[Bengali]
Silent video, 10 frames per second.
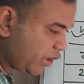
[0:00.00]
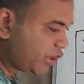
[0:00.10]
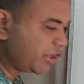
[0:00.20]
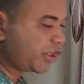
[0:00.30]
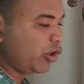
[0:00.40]

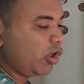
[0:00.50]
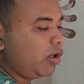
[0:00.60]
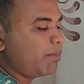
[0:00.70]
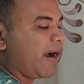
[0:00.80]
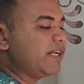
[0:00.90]
শেষে হলো
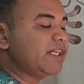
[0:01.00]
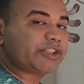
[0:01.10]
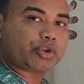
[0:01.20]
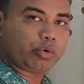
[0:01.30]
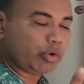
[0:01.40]
মাইনাস
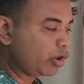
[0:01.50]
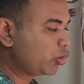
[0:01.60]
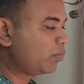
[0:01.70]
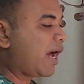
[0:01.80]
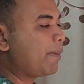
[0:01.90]
টু
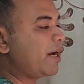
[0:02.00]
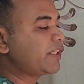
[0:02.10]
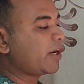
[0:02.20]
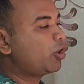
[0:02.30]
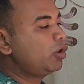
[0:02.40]
তোমরা আবার
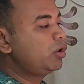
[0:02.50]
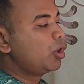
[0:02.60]
দেখো